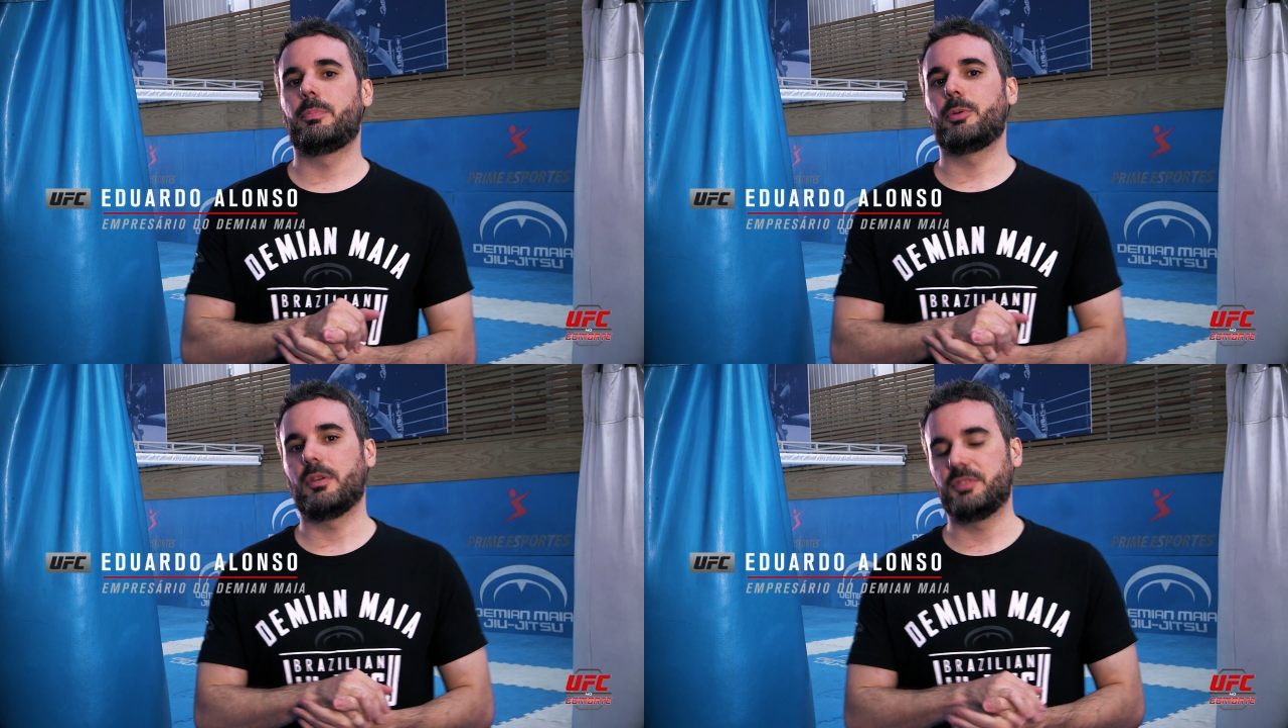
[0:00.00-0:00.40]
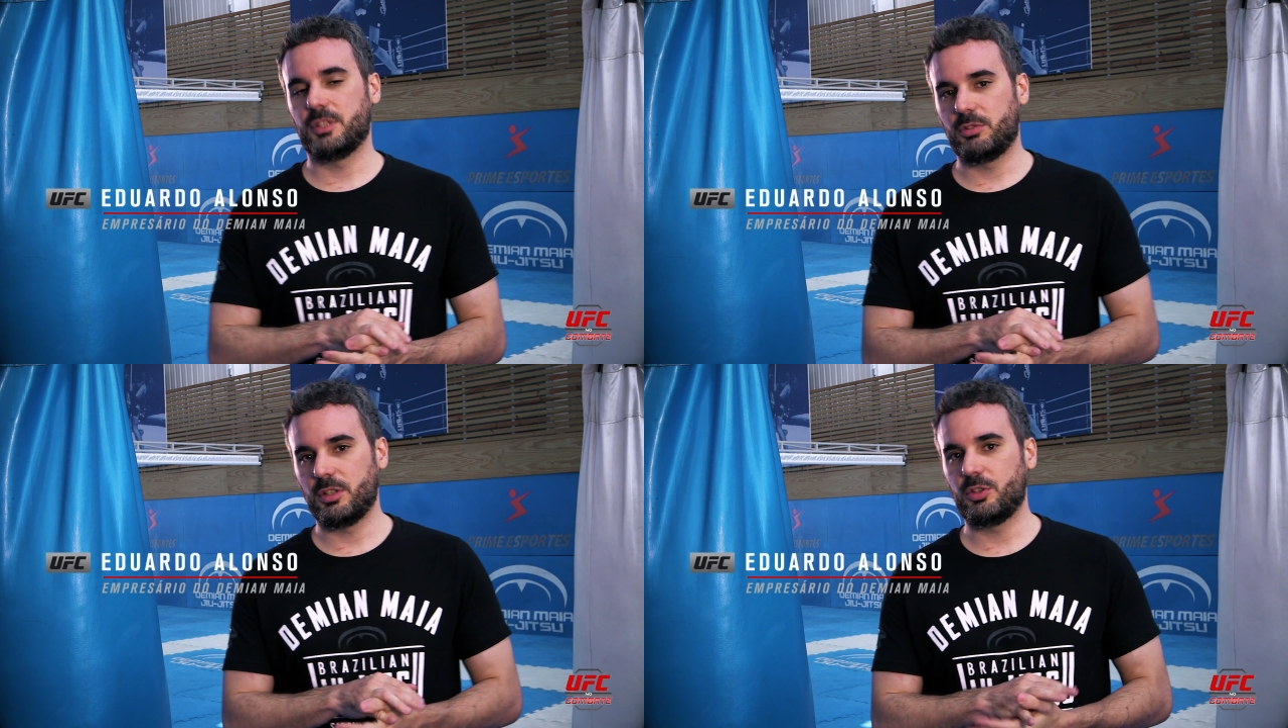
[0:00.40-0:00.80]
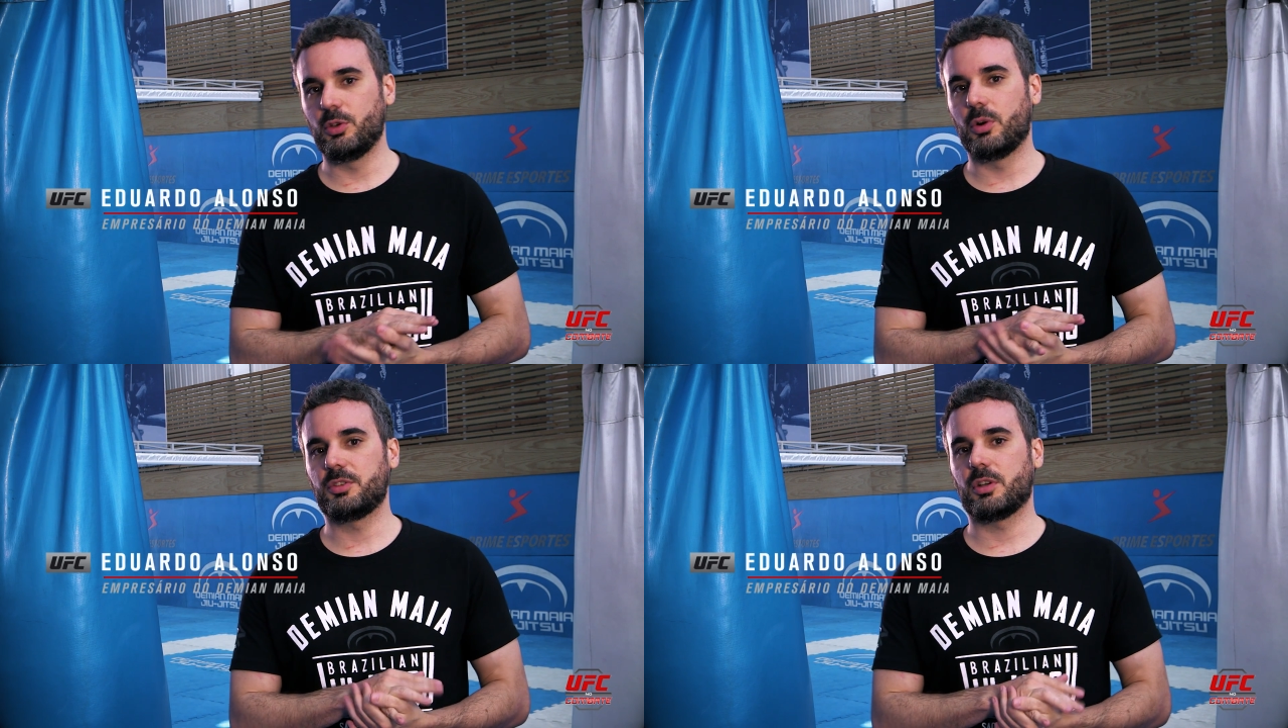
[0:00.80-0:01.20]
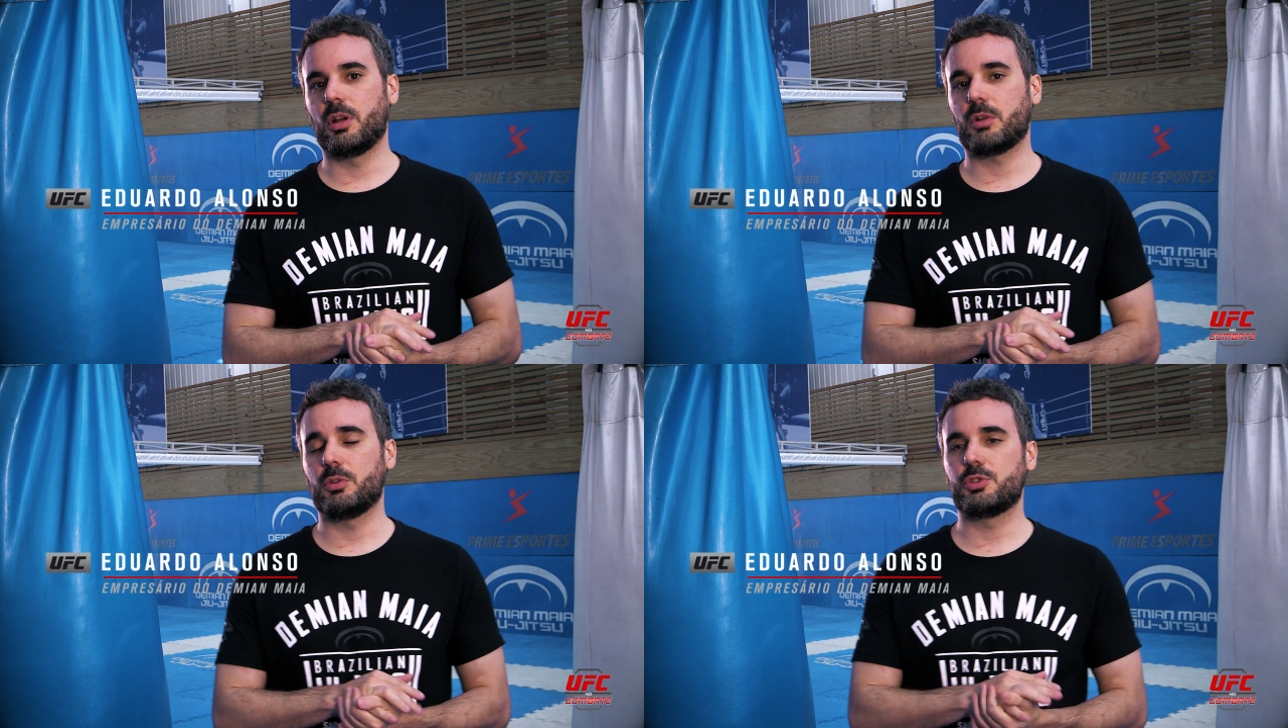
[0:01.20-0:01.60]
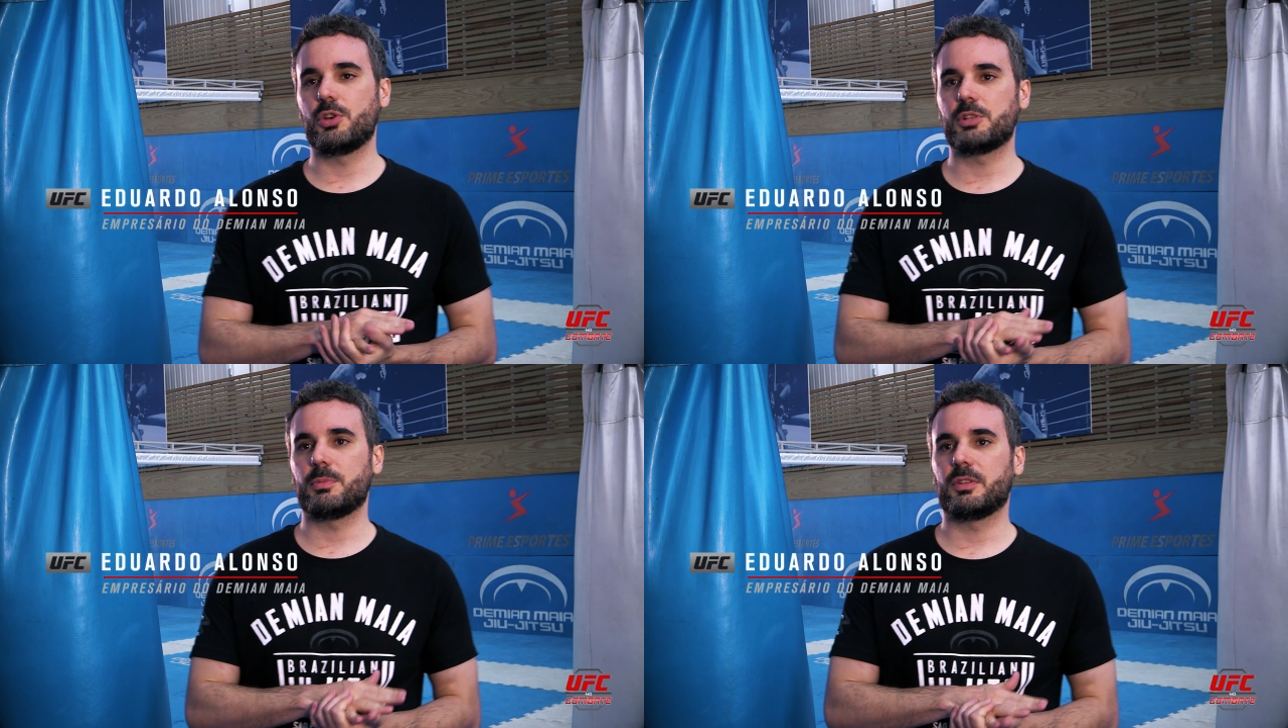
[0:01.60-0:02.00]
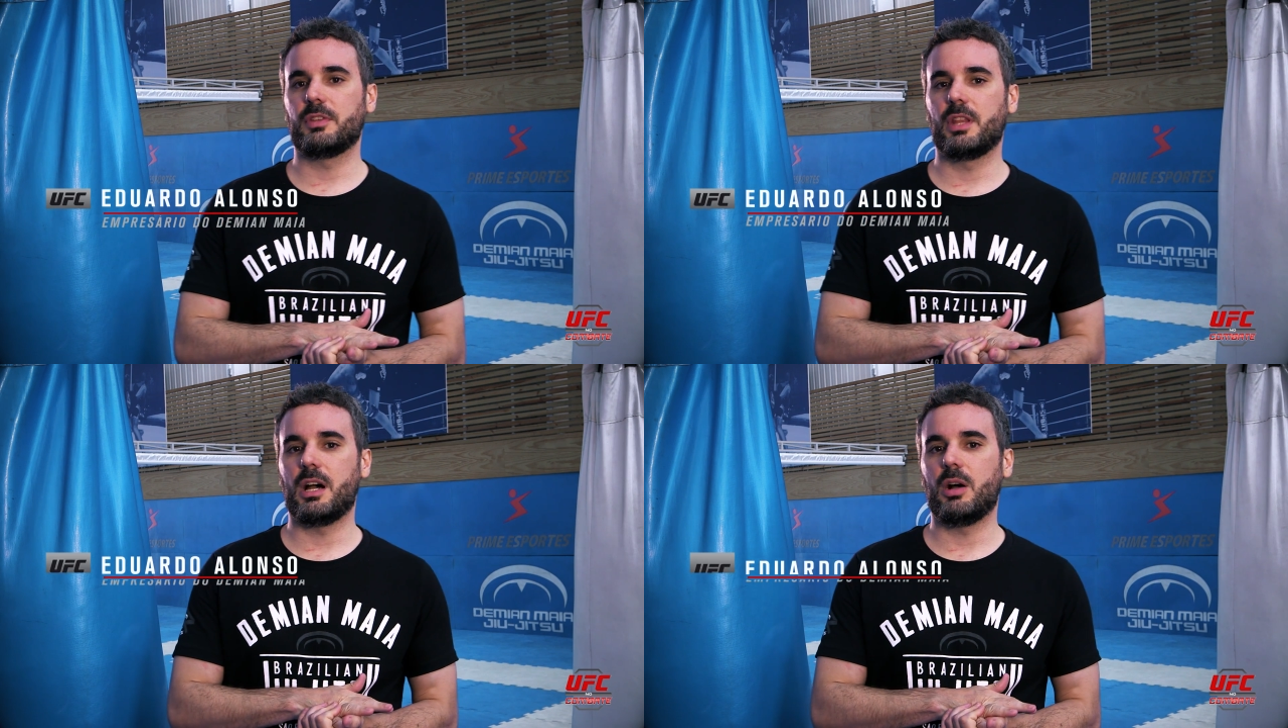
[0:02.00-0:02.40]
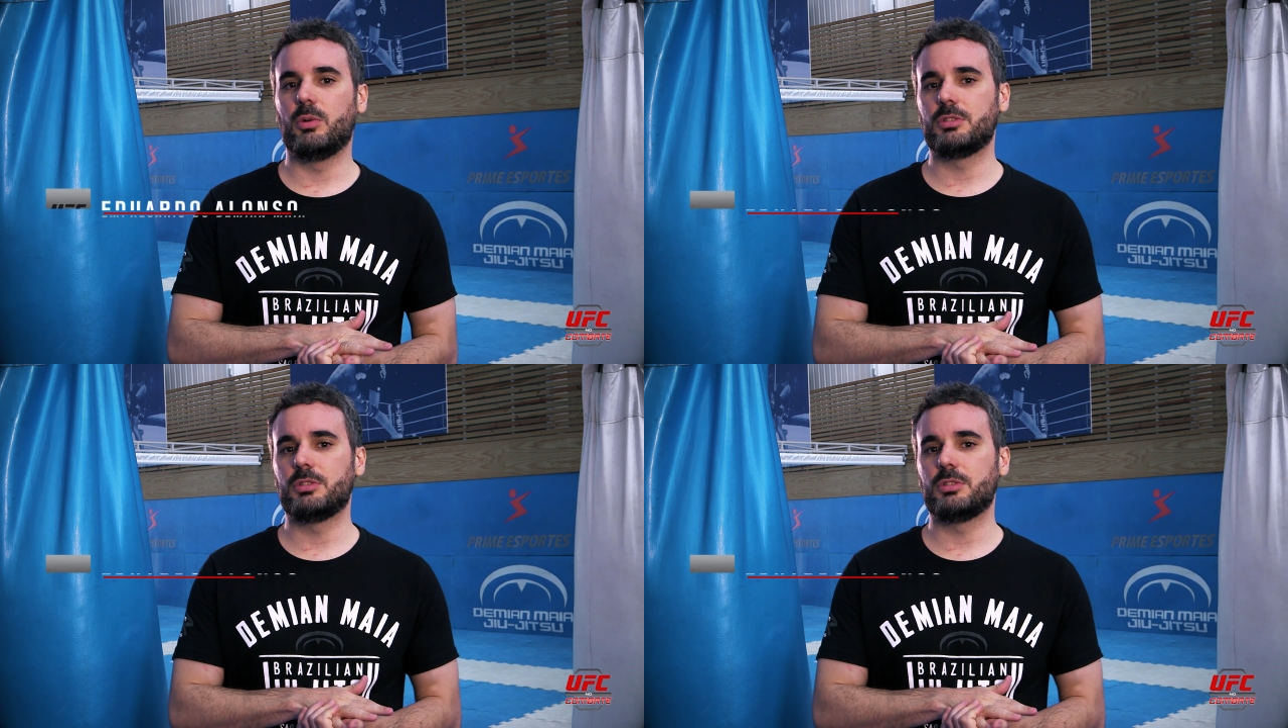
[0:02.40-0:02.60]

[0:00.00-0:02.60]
para o UFC 211 agora contra o Jorge Masvidal. O